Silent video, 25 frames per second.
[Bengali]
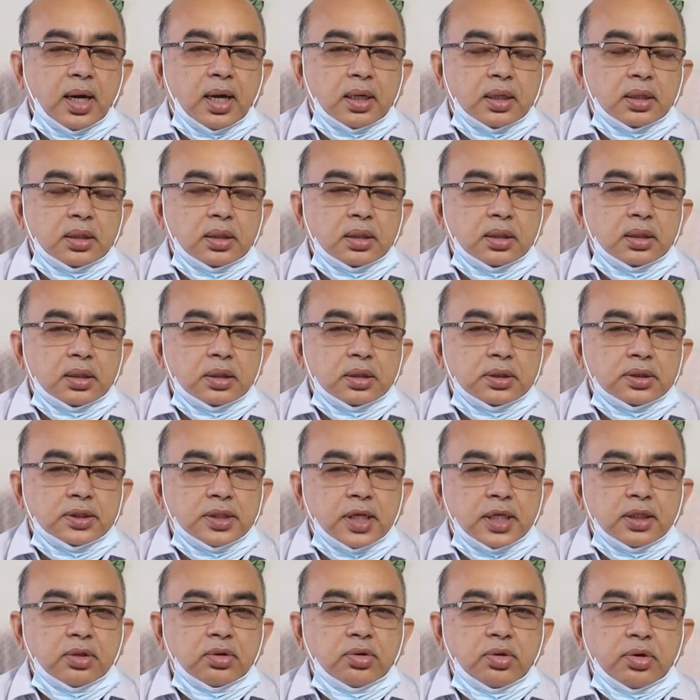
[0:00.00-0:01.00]
আর
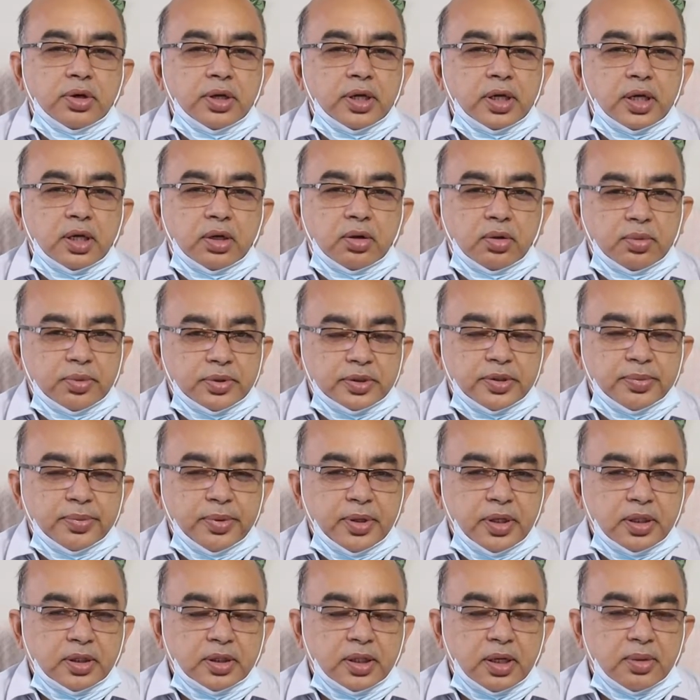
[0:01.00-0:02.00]
শ্বেতকণিকা কমে
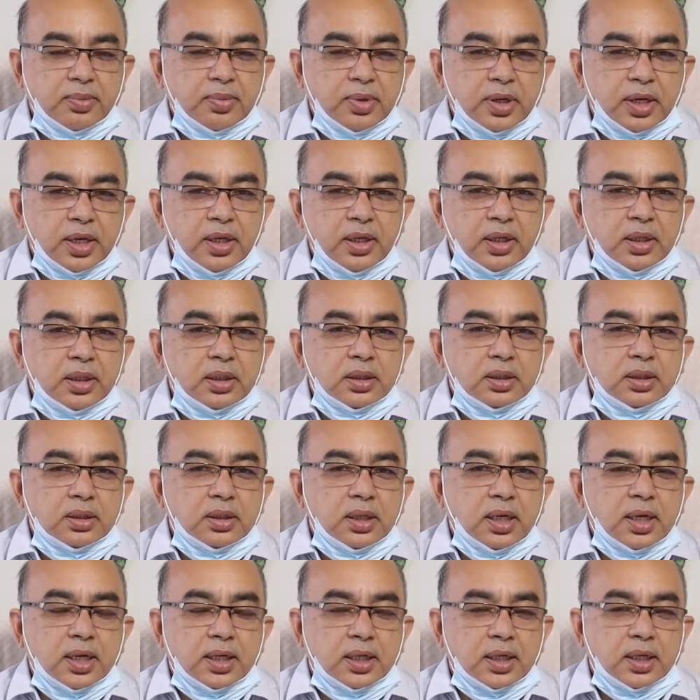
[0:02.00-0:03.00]
যাবে তার মানে
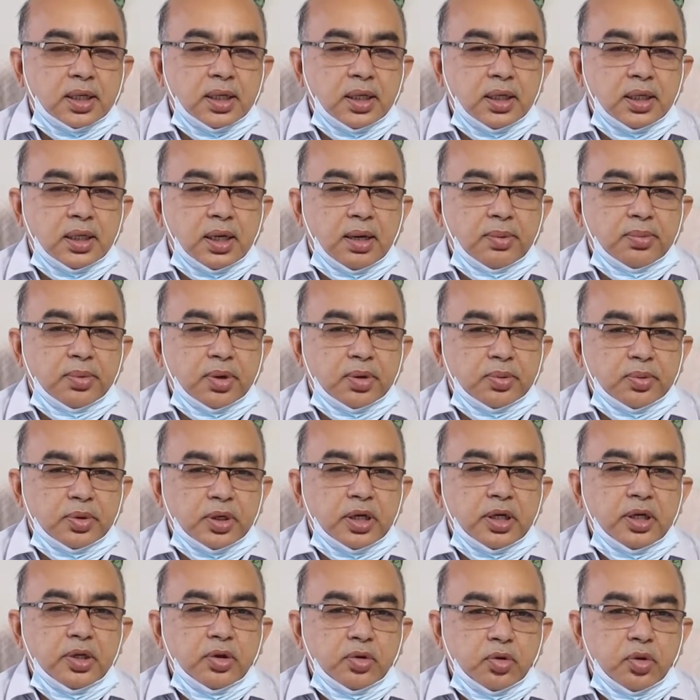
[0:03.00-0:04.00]
এখানে আমরা
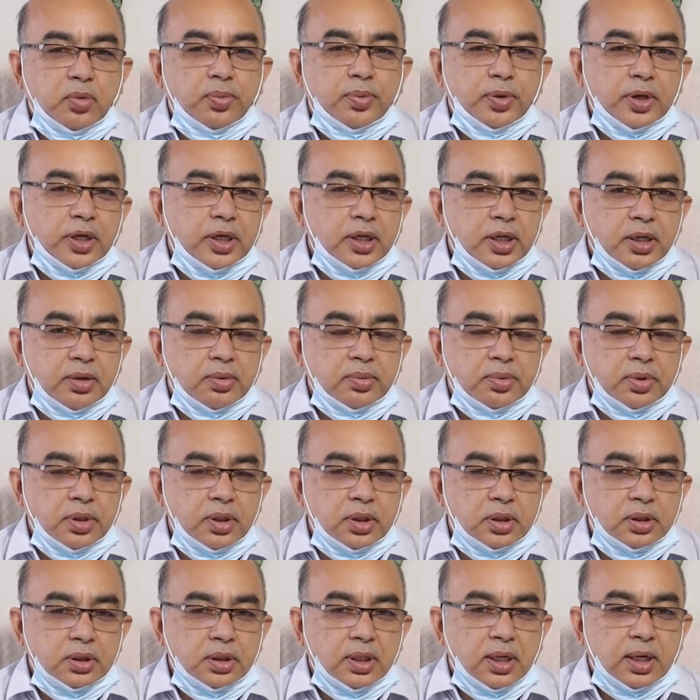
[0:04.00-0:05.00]
বলি লিকোপেনিয়া
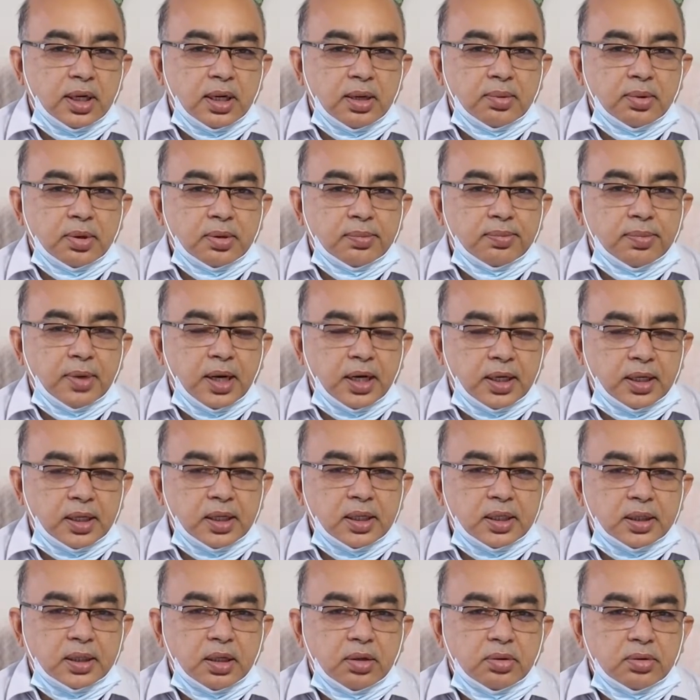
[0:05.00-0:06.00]
হবে এবং
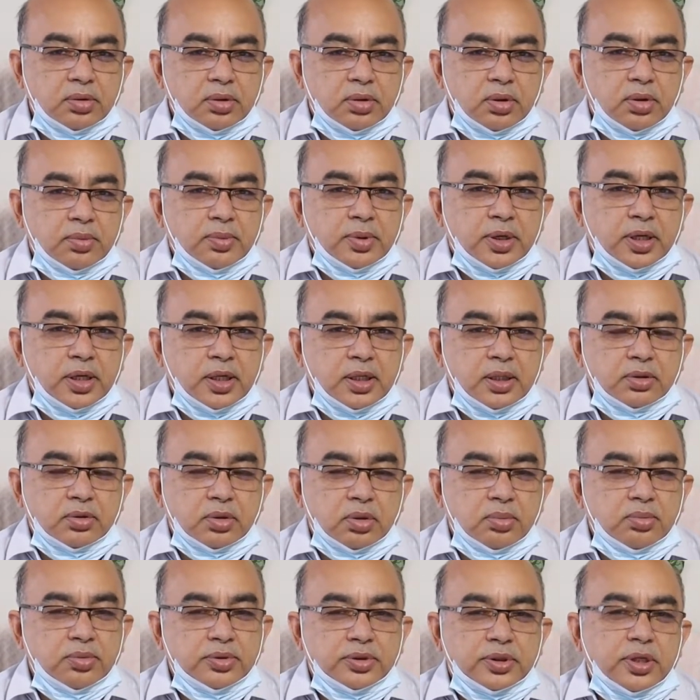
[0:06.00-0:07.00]
প্লাটলেট কাউন্ট কমে গেলে
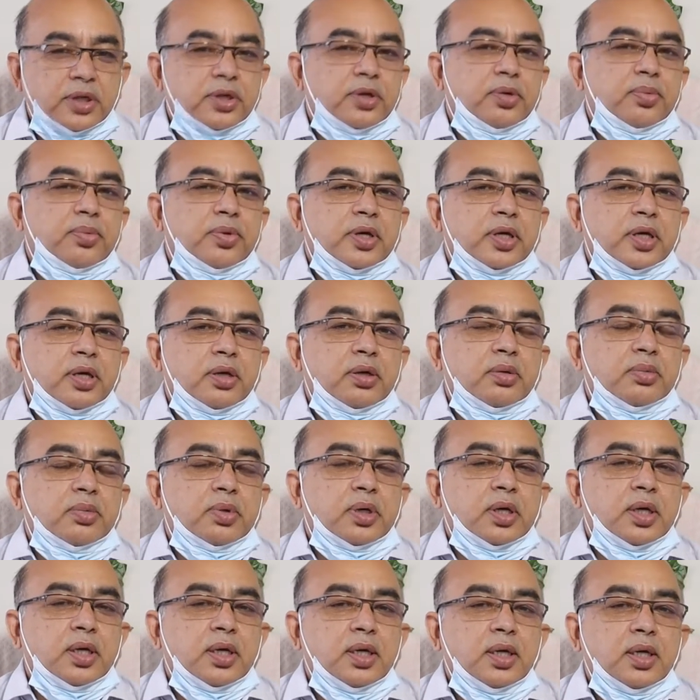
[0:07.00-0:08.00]
থ্রম্বোসাইটোপেনিয়া
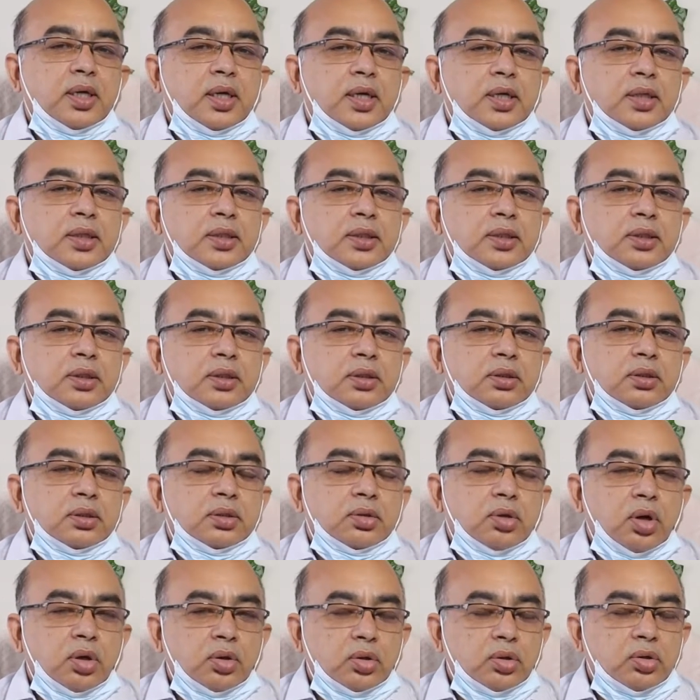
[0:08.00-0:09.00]
হবে
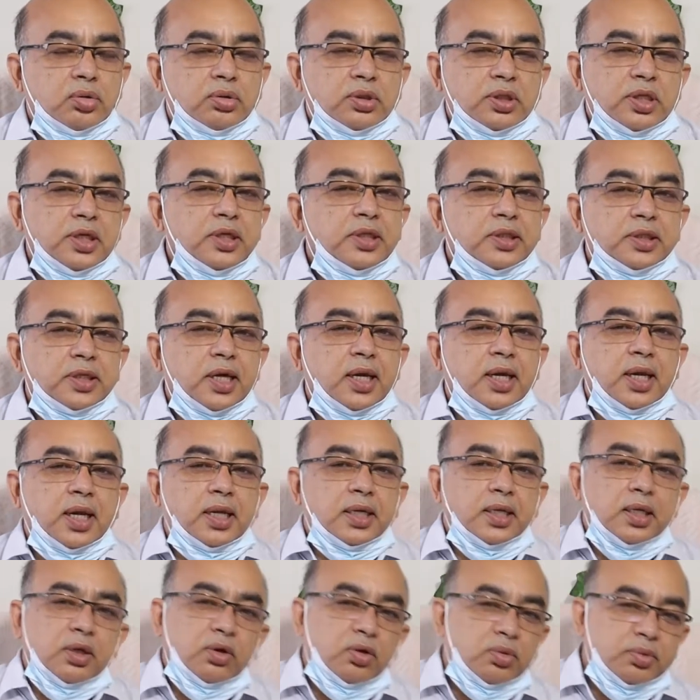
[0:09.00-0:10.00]
কখনো তিনটা
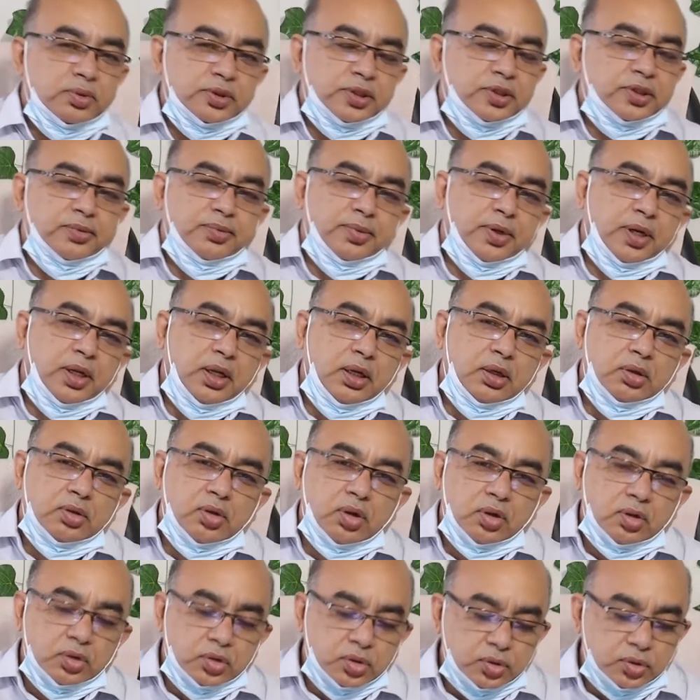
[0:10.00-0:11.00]
লাইনই কমে যেতে পারে
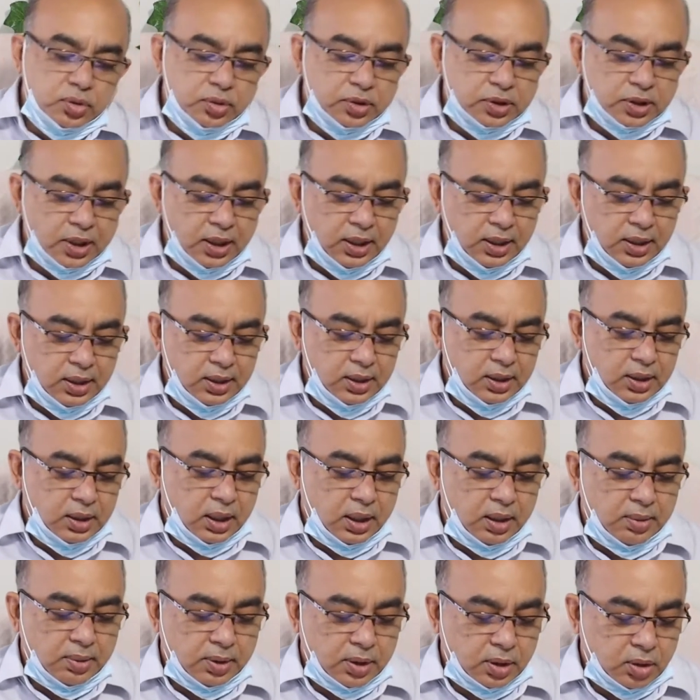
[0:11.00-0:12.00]
কখনো দুইটা
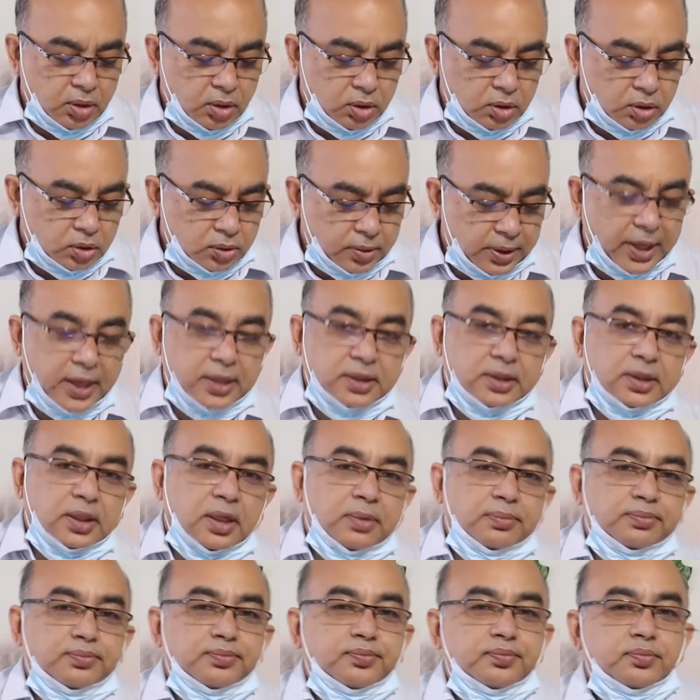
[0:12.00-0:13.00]
আবার কখনো
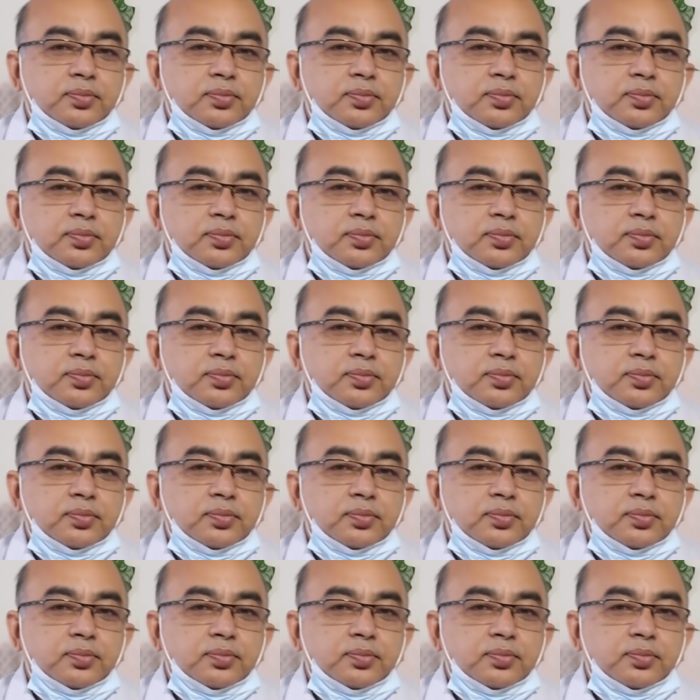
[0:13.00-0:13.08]
একটা